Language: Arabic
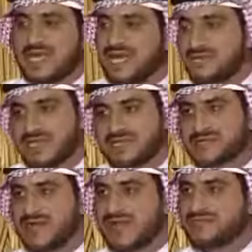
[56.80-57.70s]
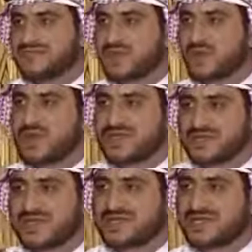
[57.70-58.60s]
الغالب اللي نسمعه
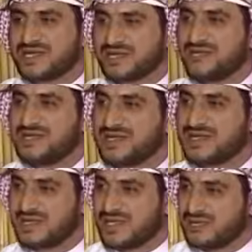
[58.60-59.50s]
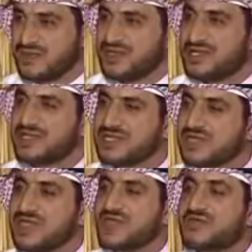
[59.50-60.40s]
وانا سمعت اكثر من يعني مؤذني
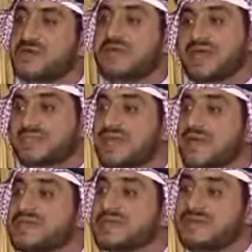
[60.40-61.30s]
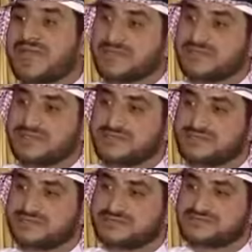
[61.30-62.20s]
المدينه في البيات نغمه البيات
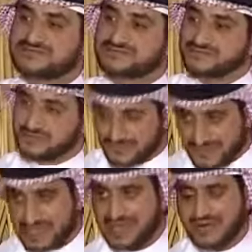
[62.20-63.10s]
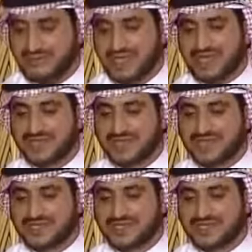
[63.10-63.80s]
مقام البيات نعم مقام